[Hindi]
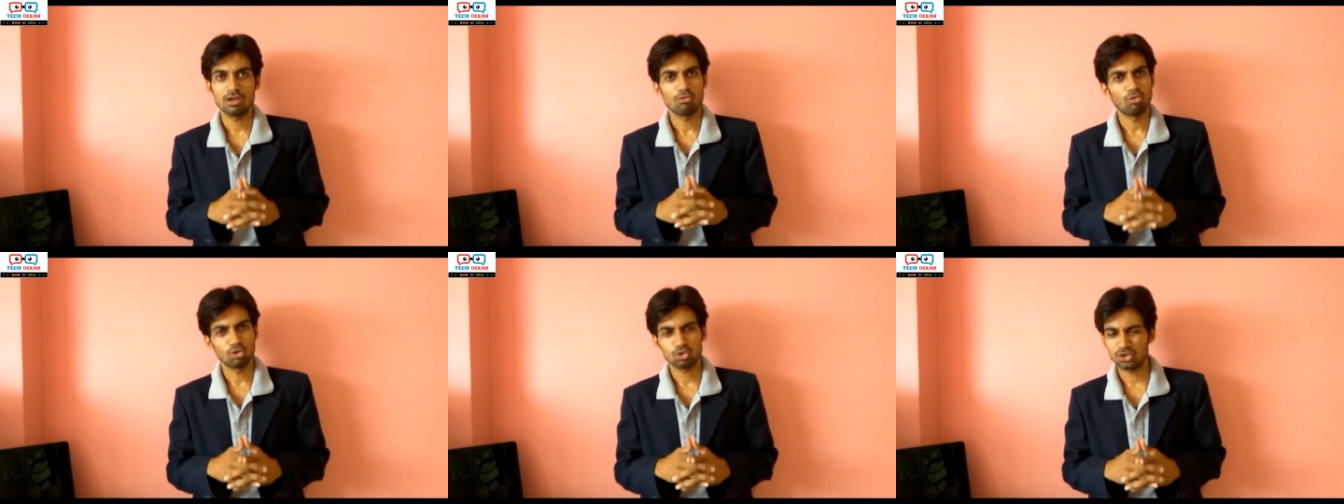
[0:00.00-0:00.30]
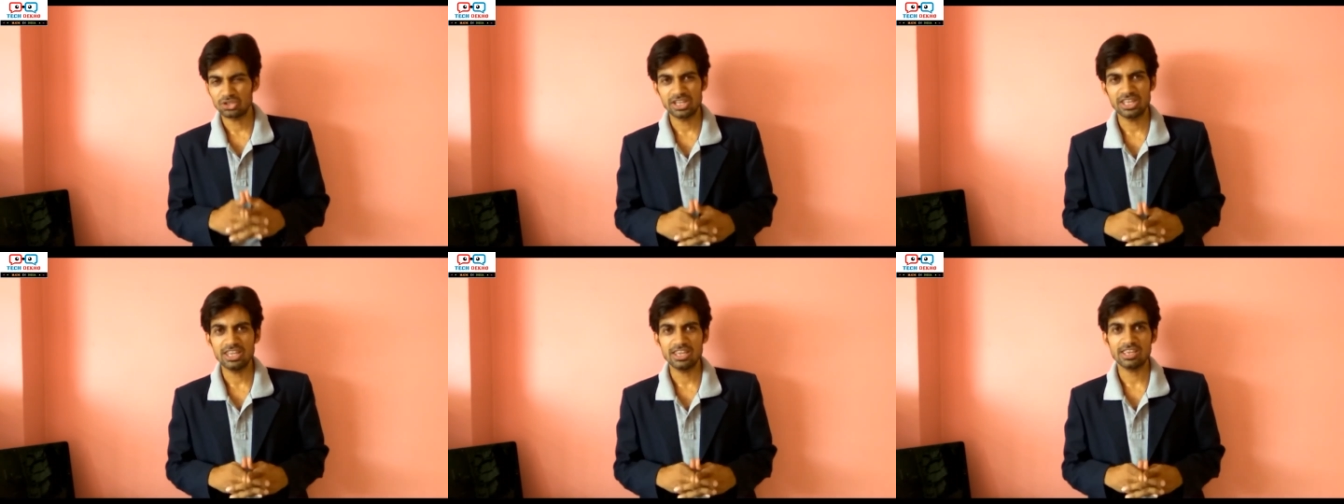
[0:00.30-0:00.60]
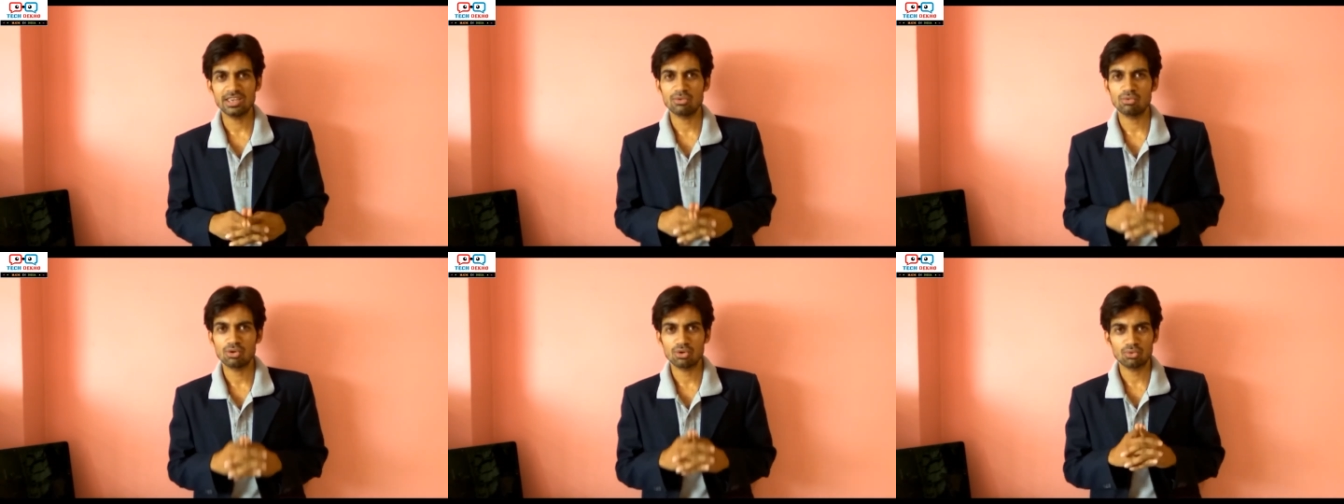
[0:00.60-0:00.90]
वो तो
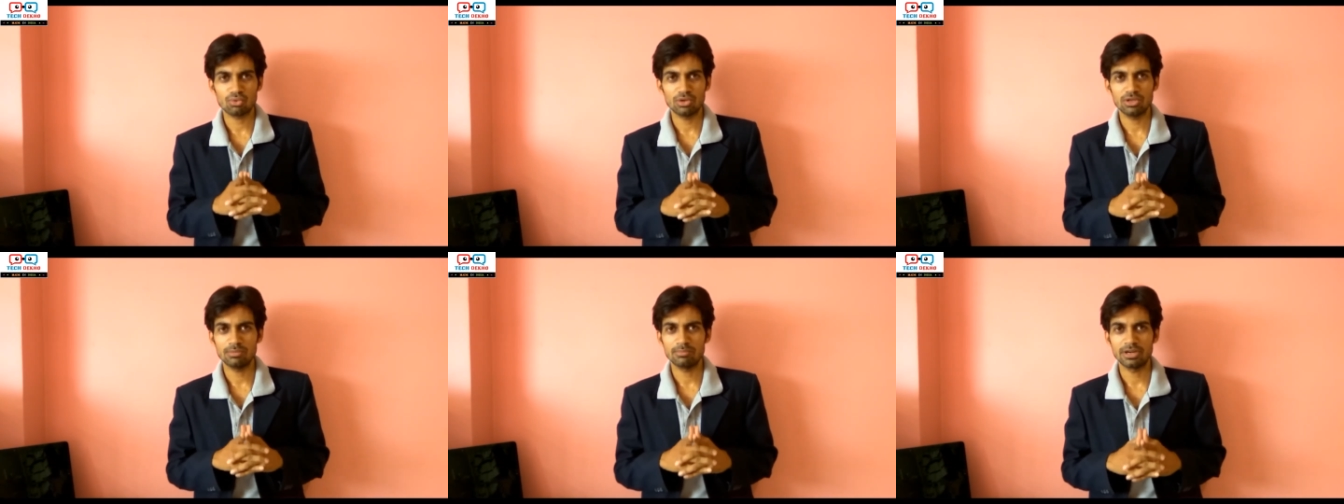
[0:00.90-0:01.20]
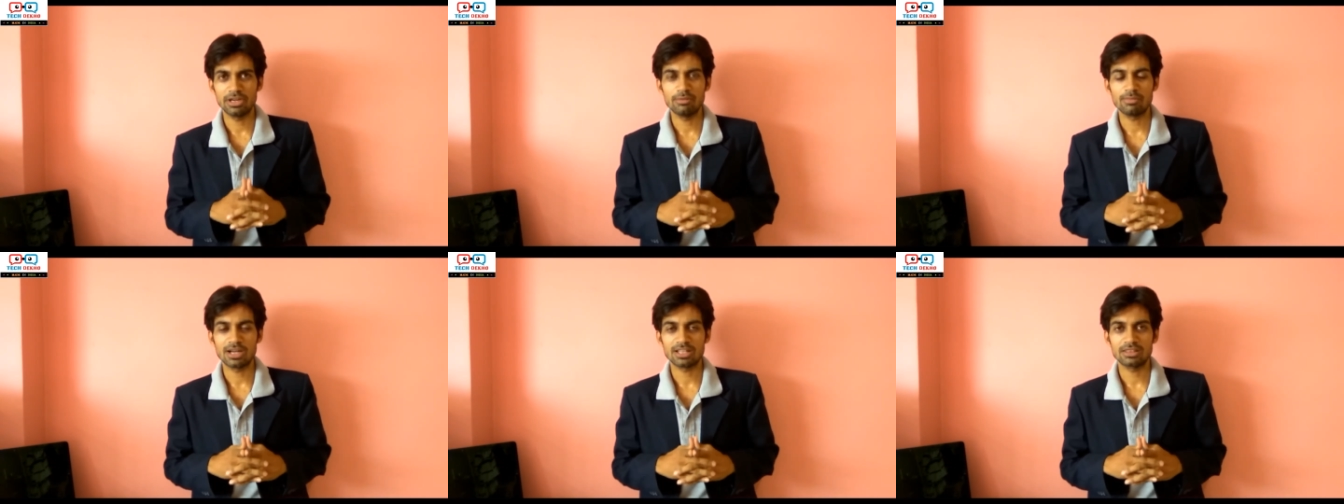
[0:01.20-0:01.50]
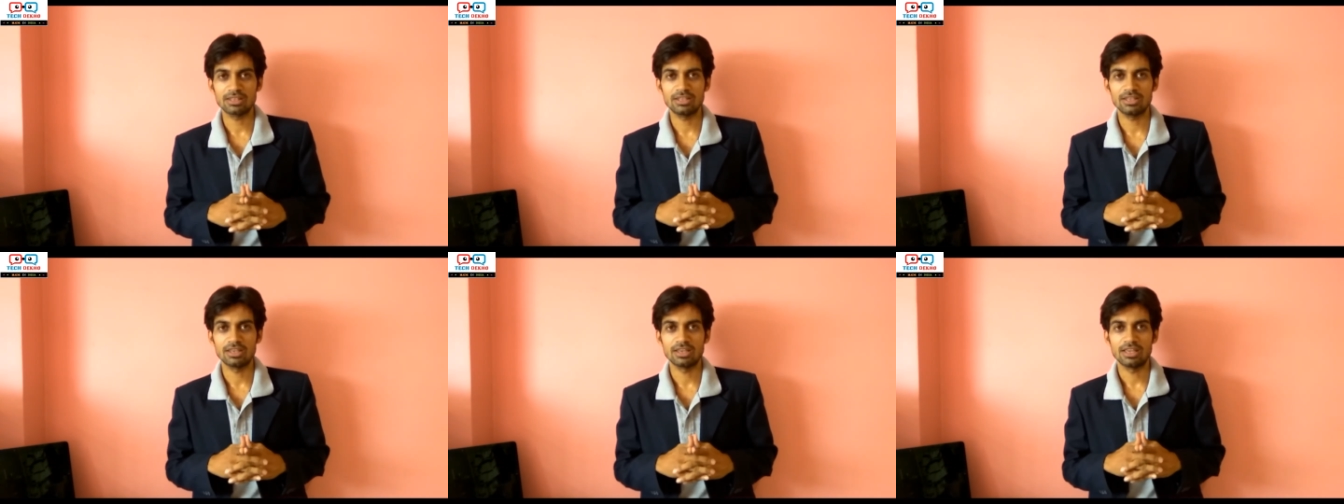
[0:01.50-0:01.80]
ठीक है वो कोई बड़ी
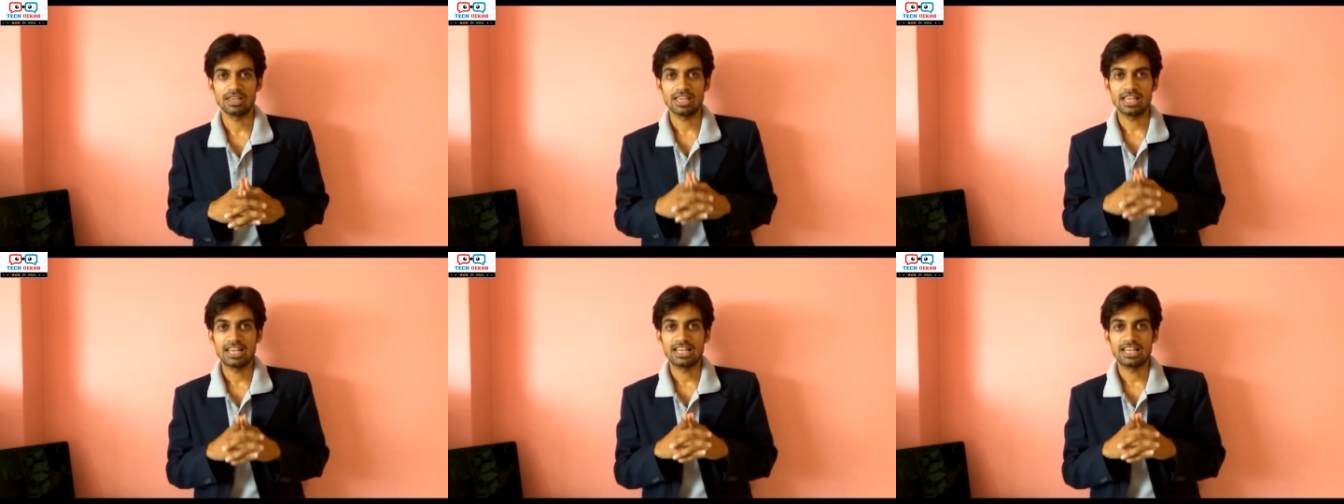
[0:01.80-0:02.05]
बात नहीं है